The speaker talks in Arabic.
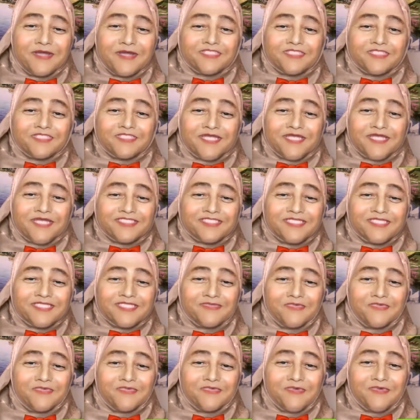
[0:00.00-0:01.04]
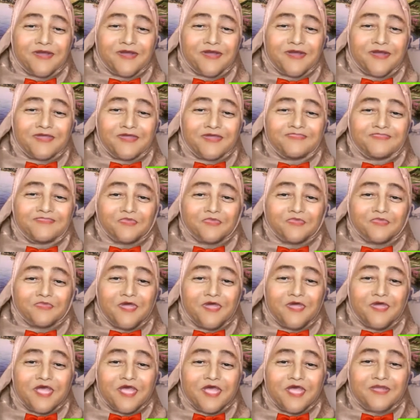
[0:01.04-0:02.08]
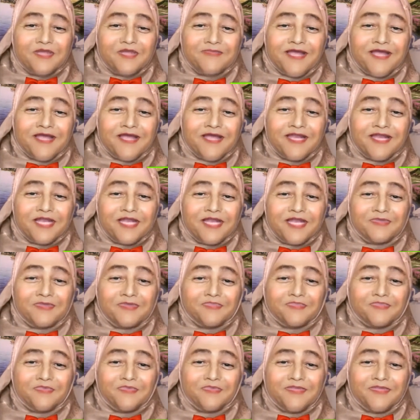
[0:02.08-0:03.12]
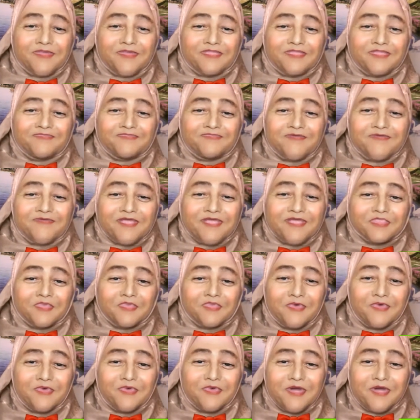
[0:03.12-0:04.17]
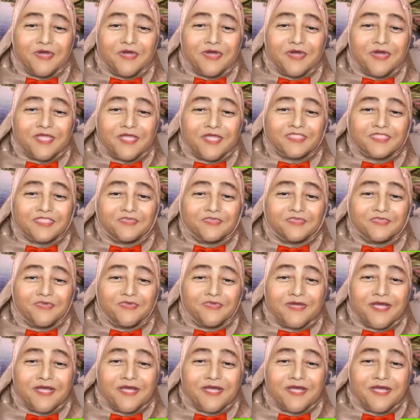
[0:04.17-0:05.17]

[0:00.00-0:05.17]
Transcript: مش هيسيبه وهيحفظه المكان اللي مامته ماتت فيه اسمه اسمه